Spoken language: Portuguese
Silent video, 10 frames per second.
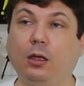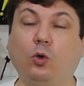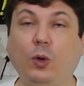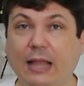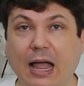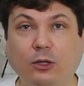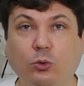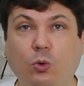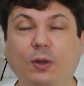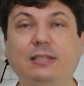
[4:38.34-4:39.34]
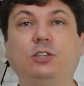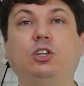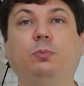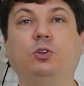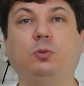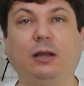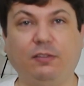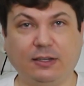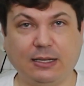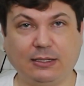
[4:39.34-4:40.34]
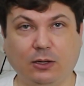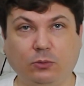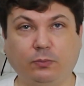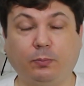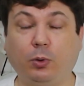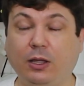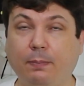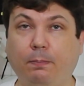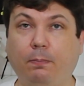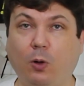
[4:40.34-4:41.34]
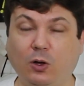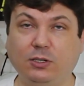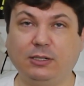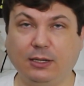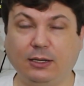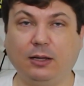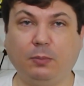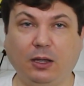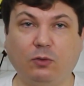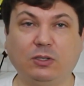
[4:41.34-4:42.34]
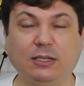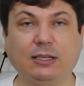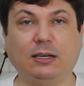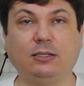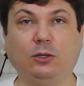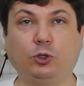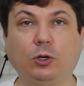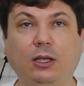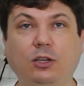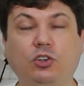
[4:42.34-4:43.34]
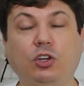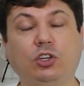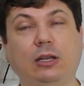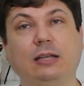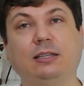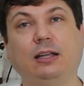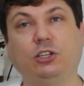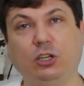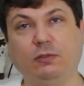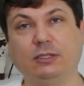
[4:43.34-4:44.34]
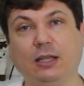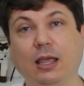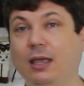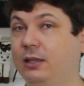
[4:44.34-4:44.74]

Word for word: Cuidado com esse tipo de manifestação, porque pode ser também que você esteja sendo joguete de entidades negativas.